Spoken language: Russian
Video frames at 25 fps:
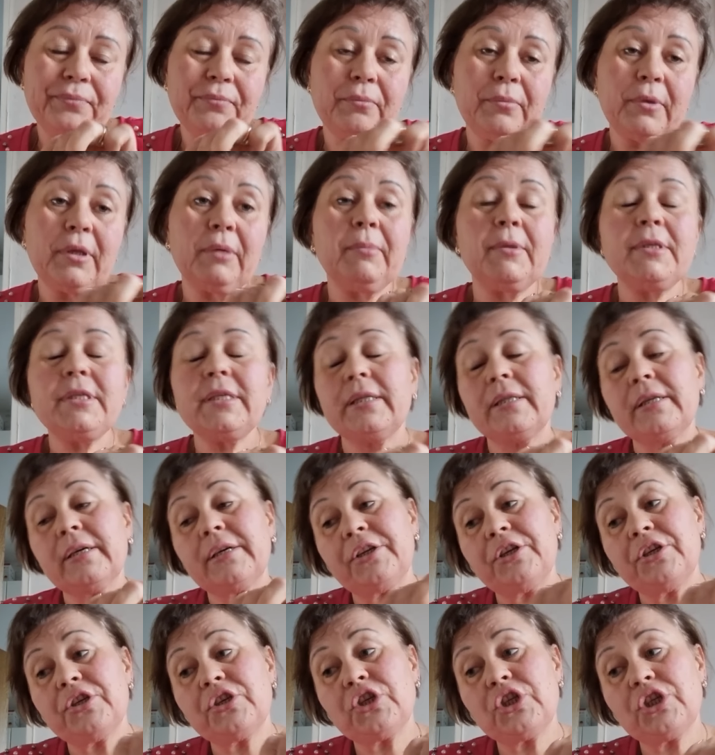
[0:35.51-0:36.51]
Понимаете, она
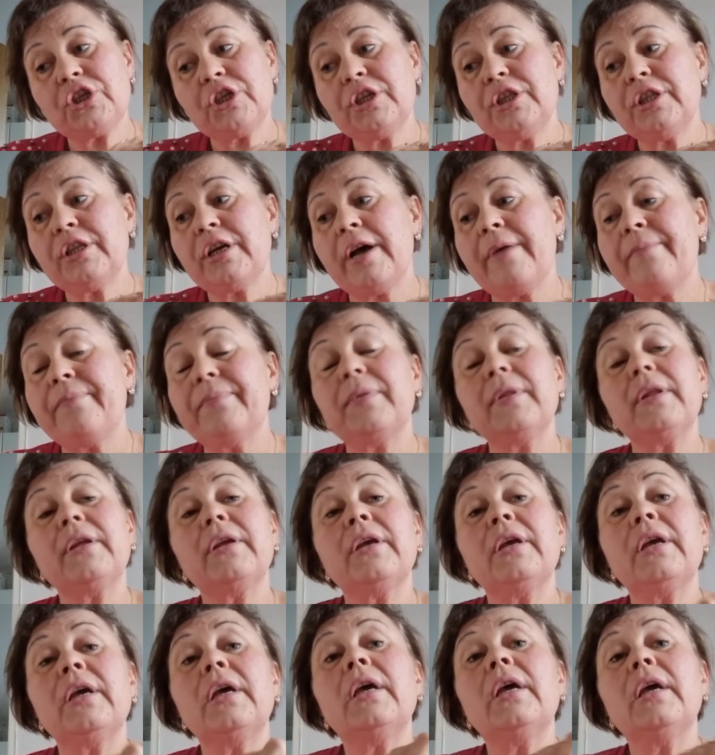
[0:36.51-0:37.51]
решила
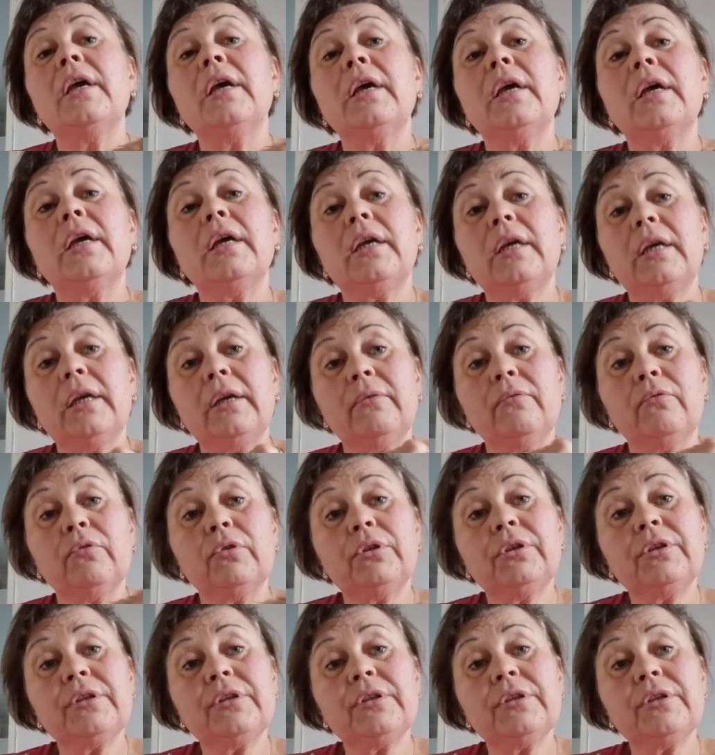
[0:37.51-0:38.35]
и вот